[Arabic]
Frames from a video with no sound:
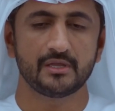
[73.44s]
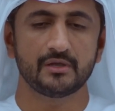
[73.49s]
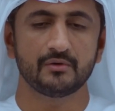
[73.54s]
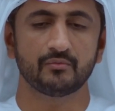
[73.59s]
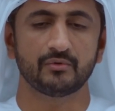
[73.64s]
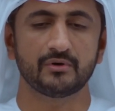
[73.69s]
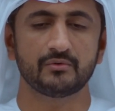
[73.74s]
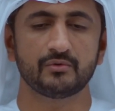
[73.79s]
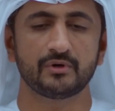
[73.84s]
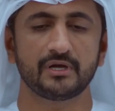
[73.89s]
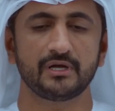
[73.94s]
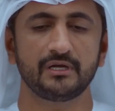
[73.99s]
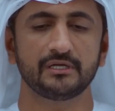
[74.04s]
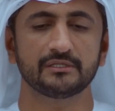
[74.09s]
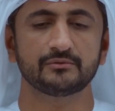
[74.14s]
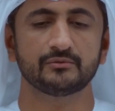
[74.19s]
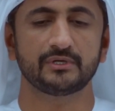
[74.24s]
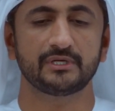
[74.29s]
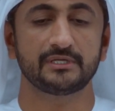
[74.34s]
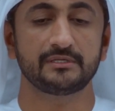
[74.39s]
وهو أحد
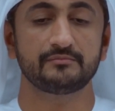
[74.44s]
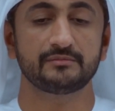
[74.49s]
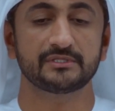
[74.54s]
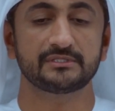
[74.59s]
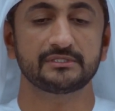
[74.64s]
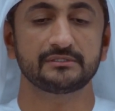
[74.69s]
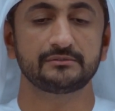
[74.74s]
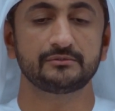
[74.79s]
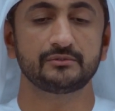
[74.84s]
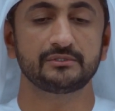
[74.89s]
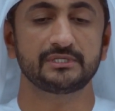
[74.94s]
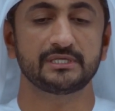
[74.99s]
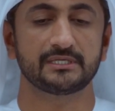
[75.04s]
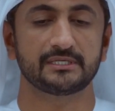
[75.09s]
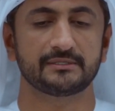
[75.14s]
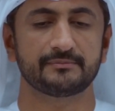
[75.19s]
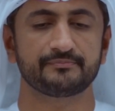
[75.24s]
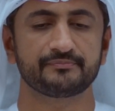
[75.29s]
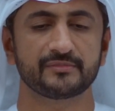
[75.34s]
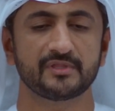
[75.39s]
أئمة الدنيا
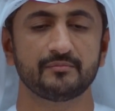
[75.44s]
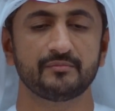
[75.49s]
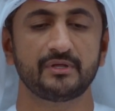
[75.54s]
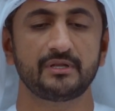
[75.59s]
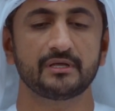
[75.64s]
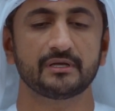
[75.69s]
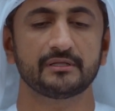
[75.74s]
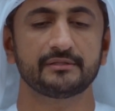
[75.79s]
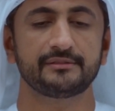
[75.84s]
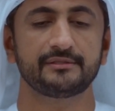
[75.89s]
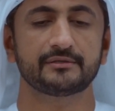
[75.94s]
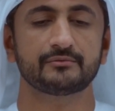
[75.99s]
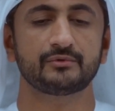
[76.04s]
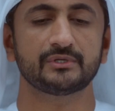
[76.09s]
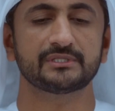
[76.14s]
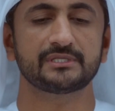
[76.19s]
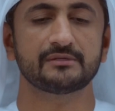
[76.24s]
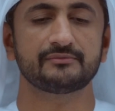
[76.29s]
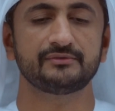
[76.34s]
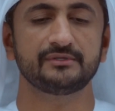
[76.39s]
بلغ الذروة
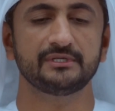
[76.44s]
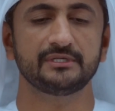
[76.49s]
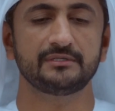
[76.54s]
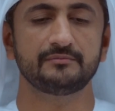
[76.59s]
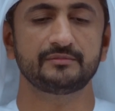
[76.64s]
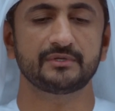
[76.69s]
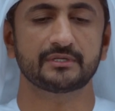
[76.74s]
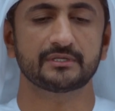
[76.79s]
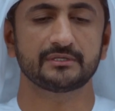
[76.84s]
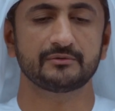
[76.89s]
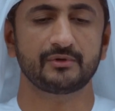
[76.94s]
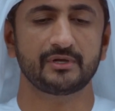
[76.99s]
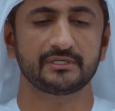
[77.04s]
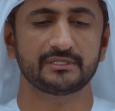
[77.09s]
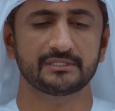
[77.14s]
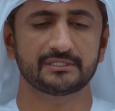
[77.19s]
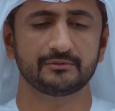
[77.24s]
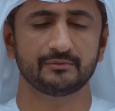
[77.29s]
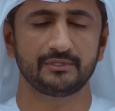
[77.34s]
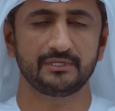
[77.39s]
في علم
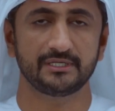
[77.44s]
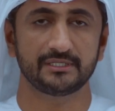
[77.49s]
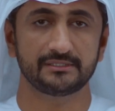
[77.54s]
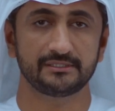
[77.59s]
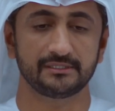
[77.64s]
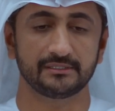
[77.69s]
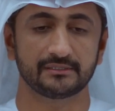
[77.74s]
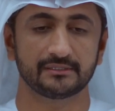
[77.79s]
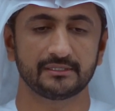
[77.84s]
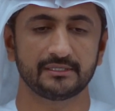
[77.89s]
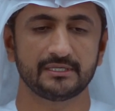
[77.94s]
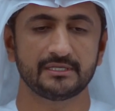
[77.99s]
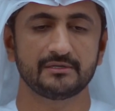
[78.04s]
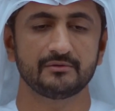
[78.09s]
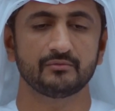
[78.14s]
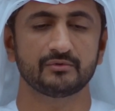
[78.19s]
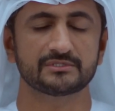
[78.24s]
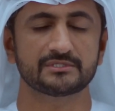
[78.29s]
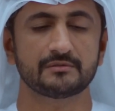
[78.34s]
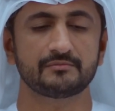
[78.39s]
الرواية والحديث
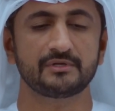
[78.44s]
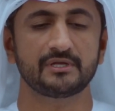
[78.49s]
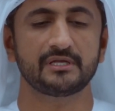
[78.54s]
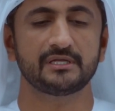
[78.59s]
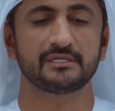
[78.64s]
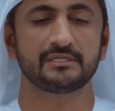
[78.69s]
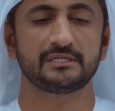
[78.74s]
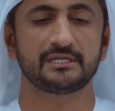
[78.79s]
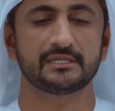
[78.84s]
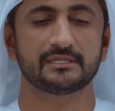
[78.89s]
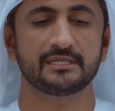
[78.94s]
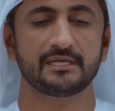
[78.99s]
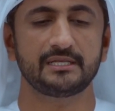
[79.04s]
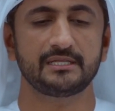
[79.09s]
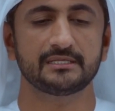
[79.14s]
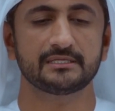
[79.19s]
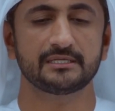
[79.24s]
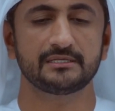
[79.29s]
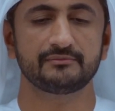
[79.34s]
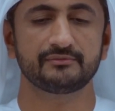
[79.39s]
وجمع إلى
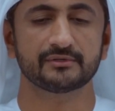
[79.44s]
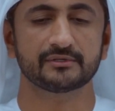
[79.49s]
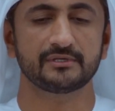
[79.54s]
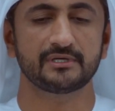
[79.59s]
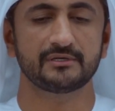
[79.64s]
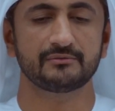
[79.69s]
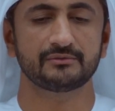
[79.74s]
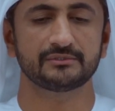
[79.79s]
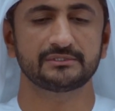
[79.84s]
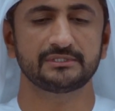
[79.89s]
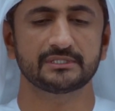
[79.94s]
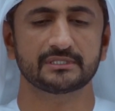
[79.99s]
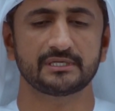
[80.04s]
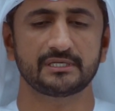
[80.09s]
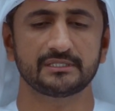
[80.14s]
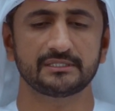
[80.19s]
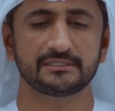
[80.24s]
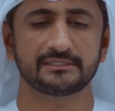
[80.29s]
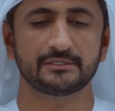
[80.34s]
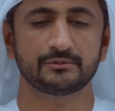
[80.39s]
ذلك الفقه
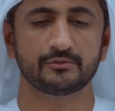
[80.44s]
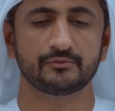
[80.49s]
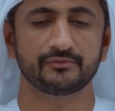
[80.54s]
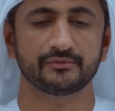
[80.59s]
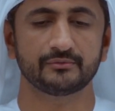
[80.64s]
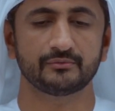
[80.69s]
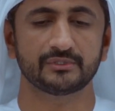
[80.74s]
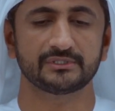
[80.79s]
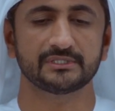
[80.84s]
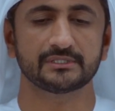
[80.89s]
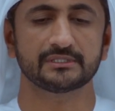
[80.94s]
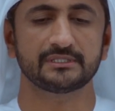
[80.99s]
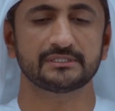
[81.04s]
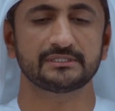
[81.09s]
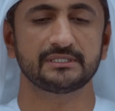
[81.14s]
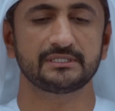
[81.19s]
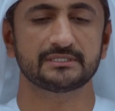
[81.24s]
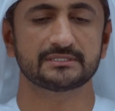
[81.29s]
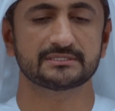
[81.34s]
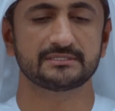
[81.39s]
والدراية
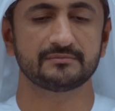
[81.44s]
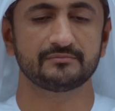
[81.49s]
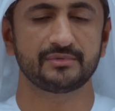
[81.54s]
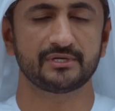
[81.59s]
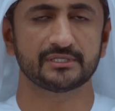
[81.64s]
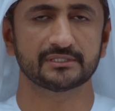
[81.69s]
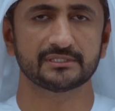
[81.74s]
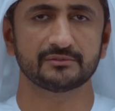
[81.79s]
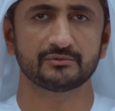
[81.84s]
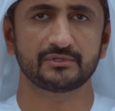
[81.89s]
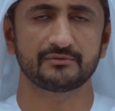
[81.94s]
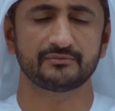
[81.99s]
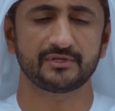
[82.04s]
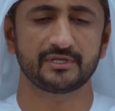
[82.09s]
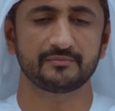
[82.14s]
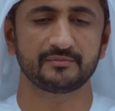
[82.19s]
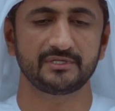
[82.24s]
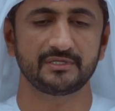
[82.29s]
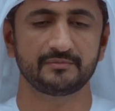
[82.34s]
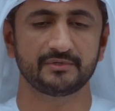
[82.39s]
ودقة الاستنباط
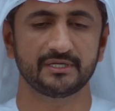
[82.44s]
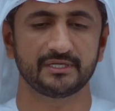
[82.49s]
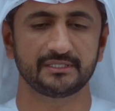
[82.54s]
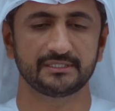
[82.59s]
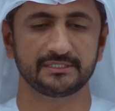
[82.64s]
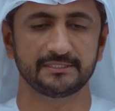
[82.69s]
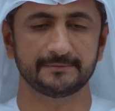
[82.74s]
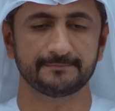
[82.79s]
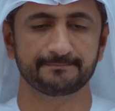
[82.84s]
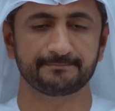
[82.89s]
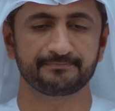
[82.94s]
والفهم لمعانيه